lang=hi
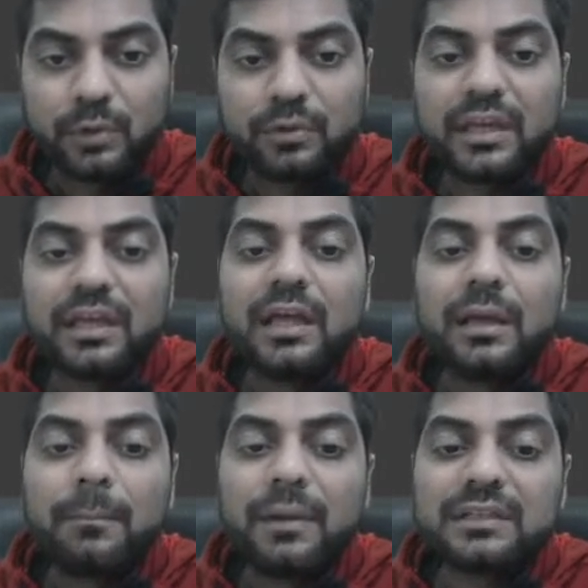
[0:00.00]
ओके okay,
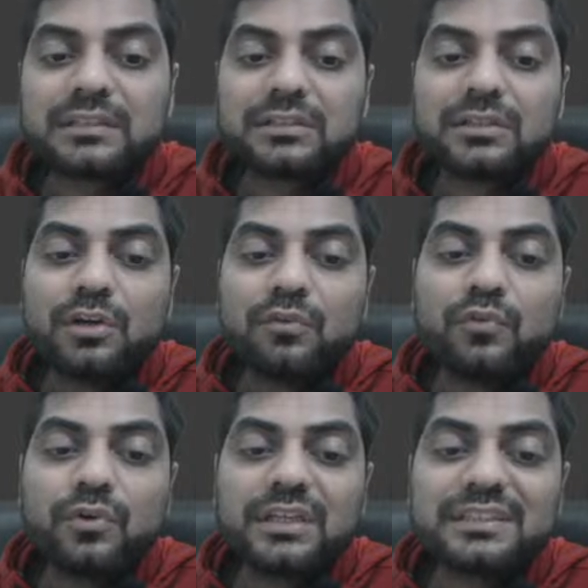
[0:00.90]
प्लस
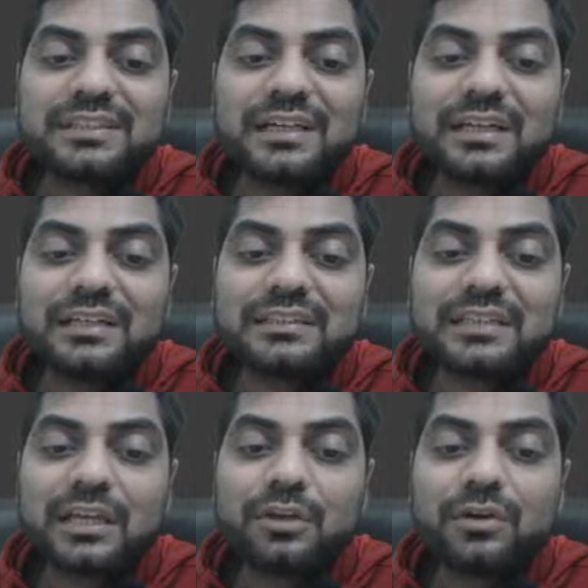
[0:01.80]
वो किस तरह की
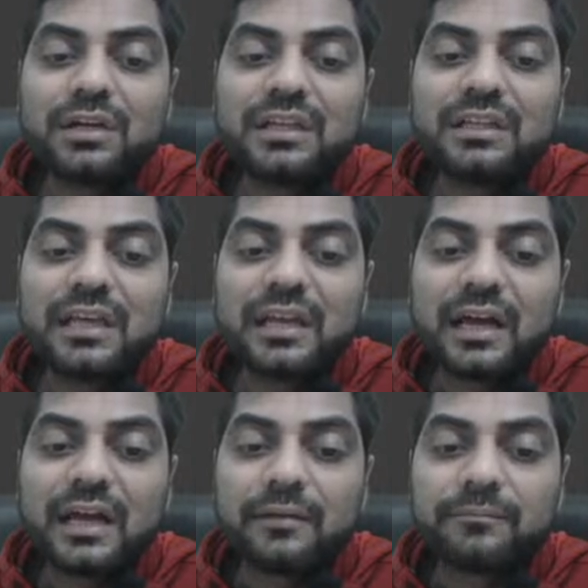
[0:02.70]
सिक्योरिटी दे
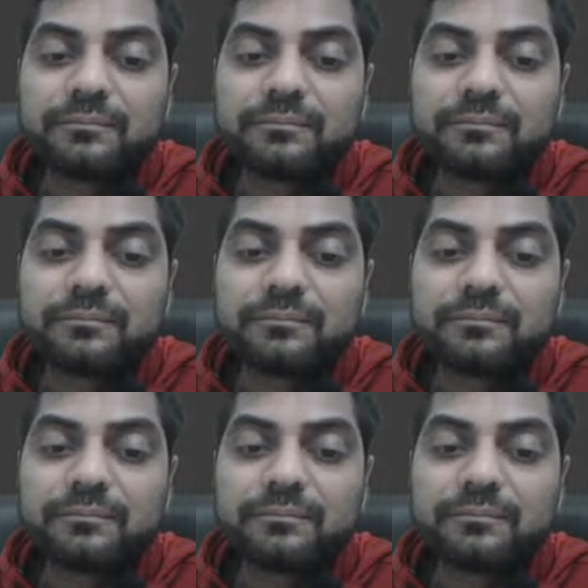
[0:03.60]
रहा है